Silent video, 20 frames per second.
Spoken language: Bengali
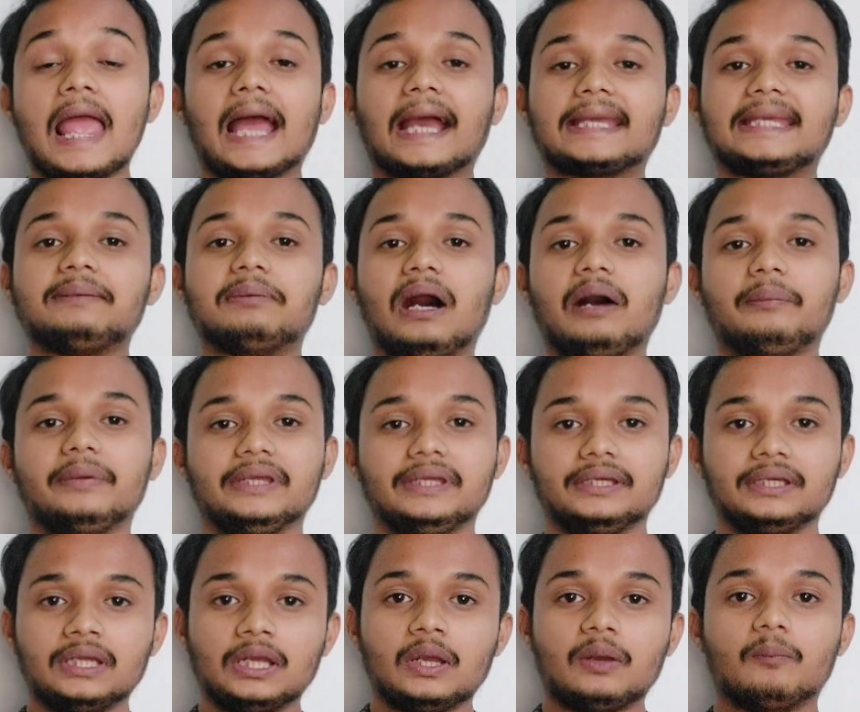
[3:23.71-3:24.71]
একইভাবে
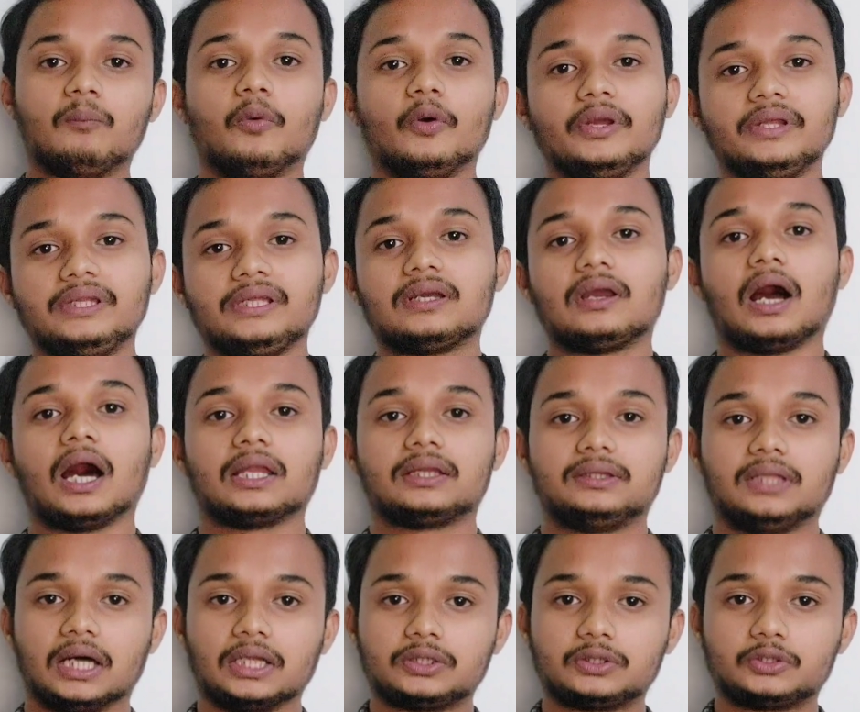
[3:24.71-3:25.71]
বৈদিক
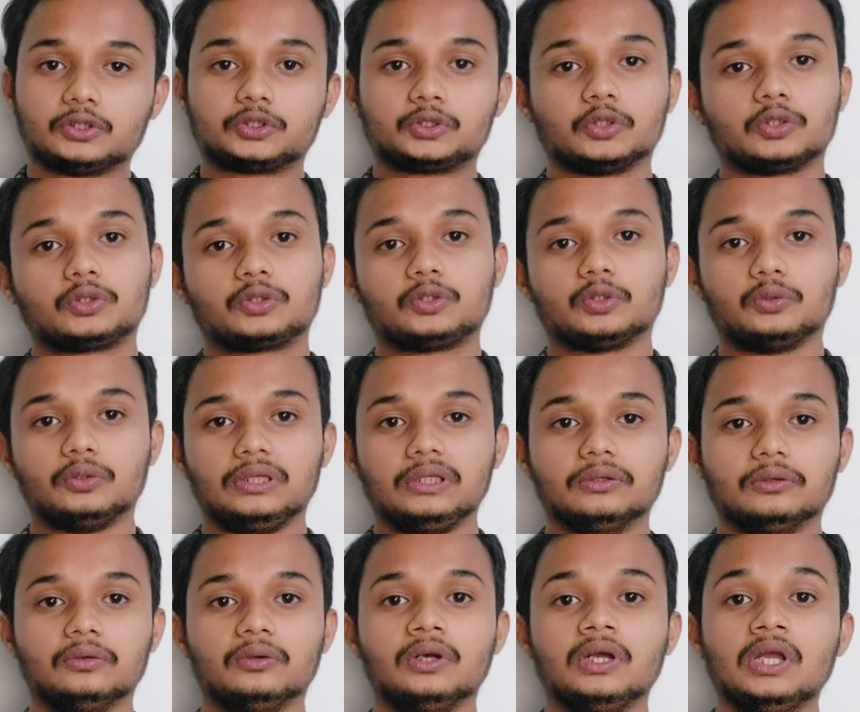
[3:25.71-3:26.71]
আধ্যাত্ম
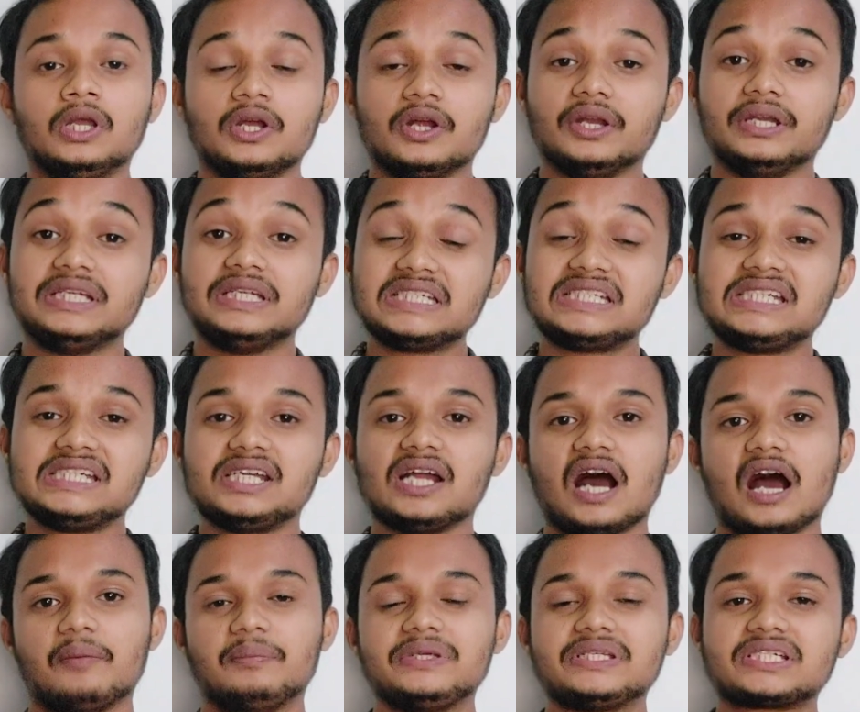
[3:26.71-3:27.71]
সত্যগুলিও ঋষির
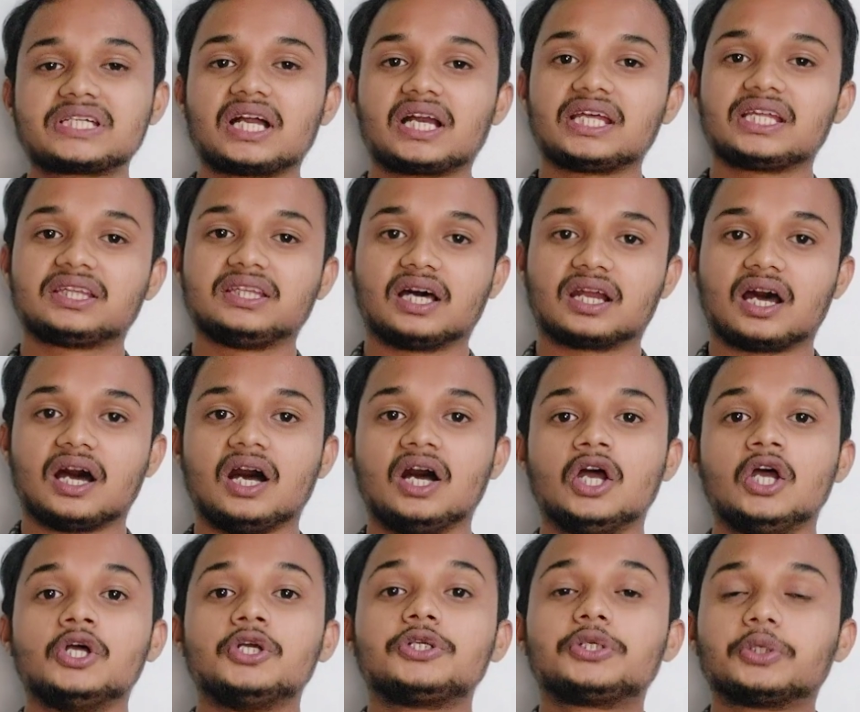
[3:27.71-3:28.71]
আবিষ্কারের দ্বারা
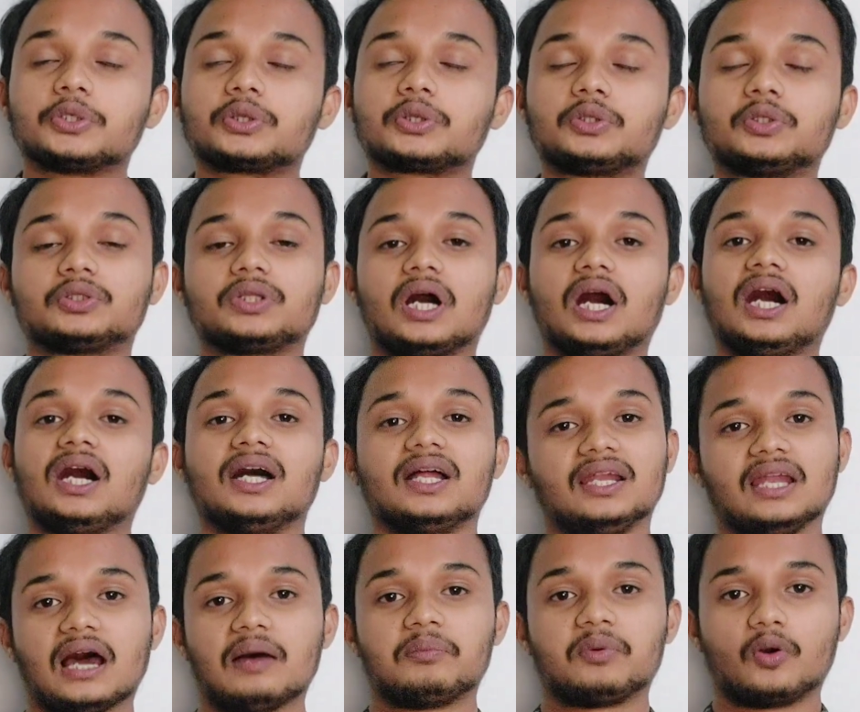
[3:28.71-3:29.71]
সত্যতা
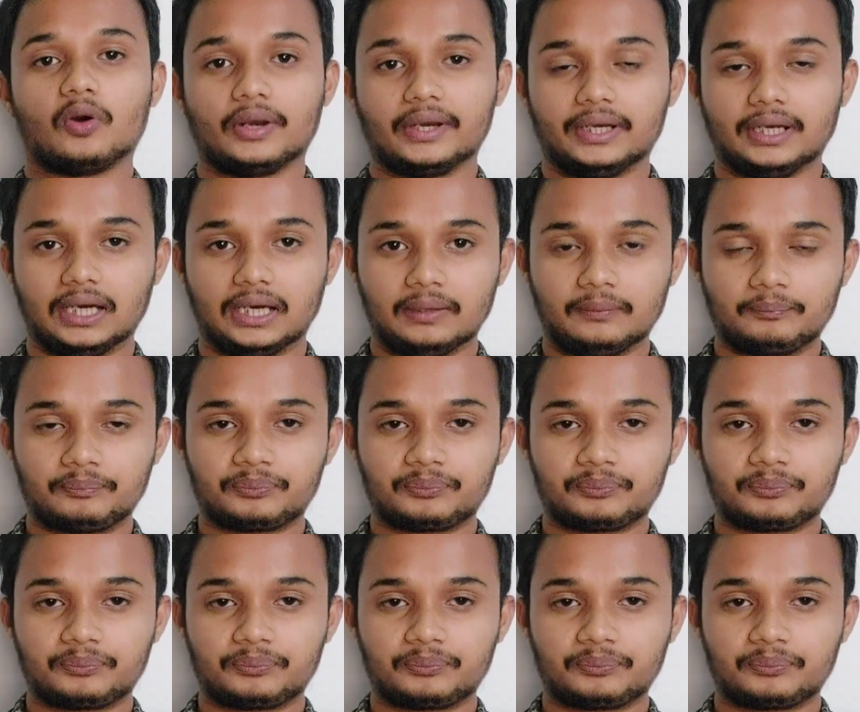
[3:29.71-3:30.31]
লাভ করে না